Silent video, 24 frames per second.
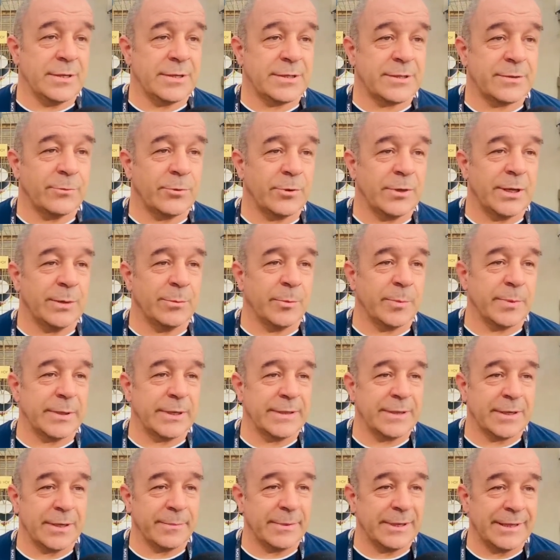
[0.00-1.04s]
se vogliamo
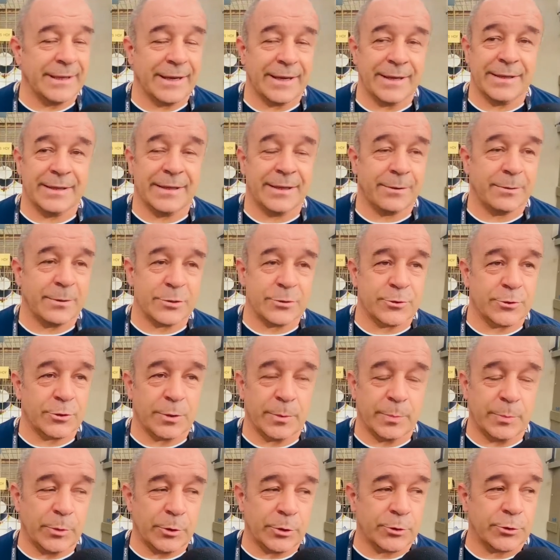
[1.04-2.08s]
prendere una medaglia questo
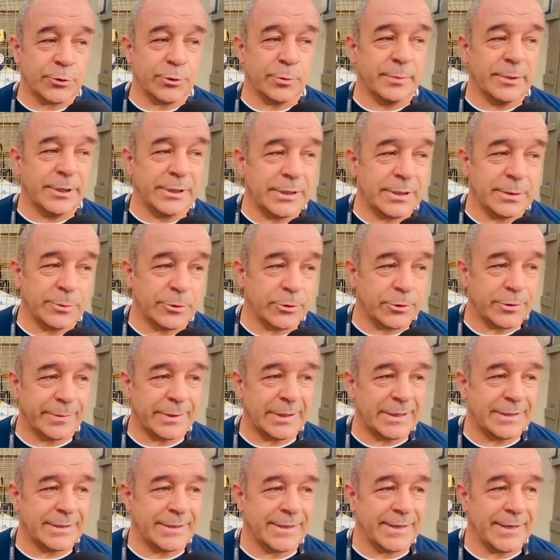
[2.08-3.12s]
rapporto minimo
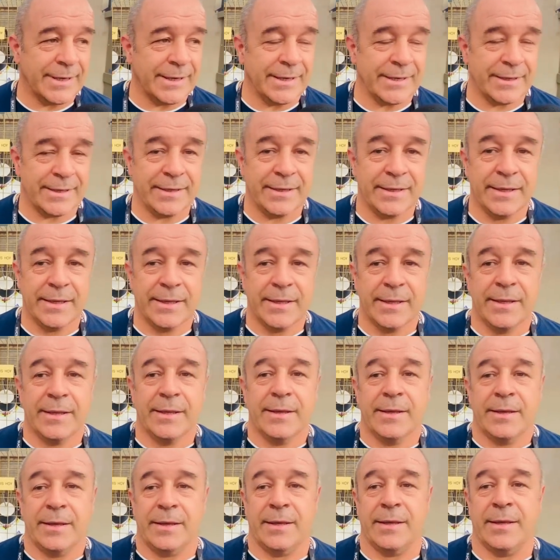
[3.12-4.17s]
dobbiamo tirare
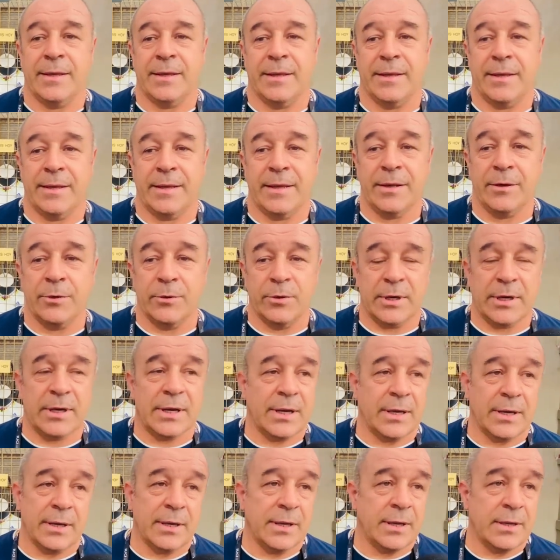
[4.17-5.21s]
e
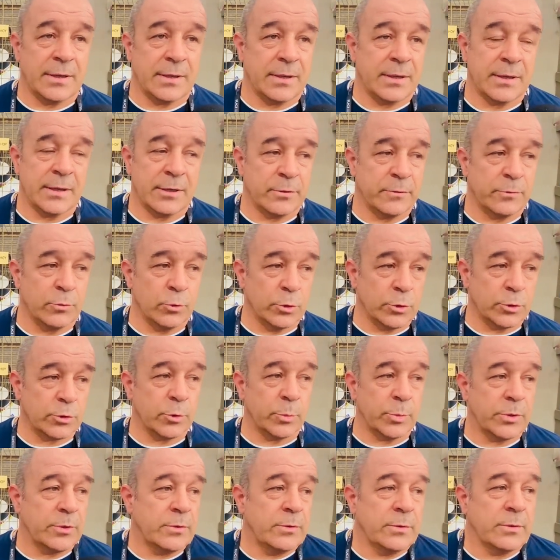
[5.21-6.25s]
allora hanno voluto,
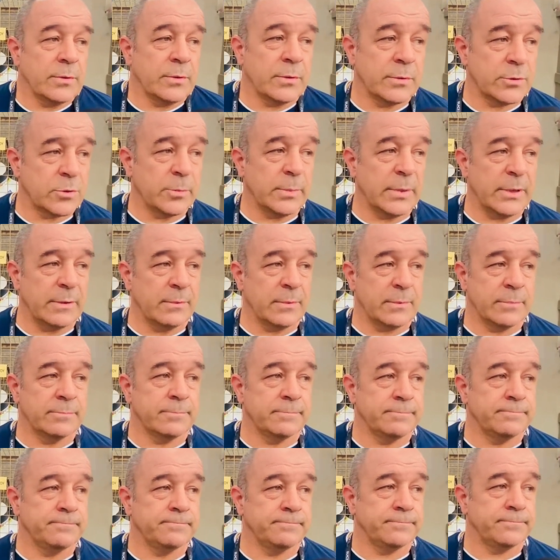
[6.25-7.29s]
pro, insomma,
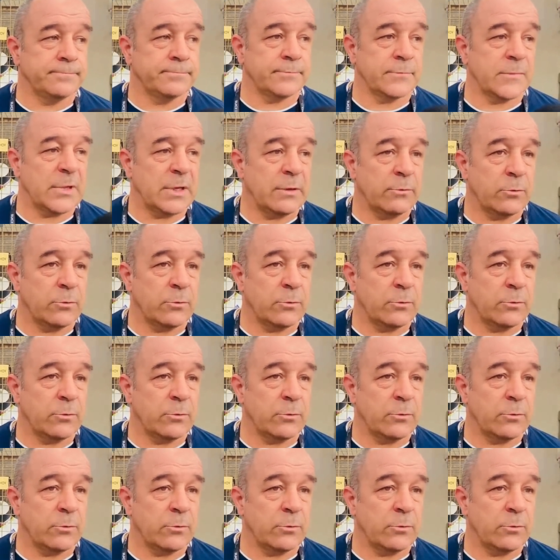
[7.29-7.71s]
hanno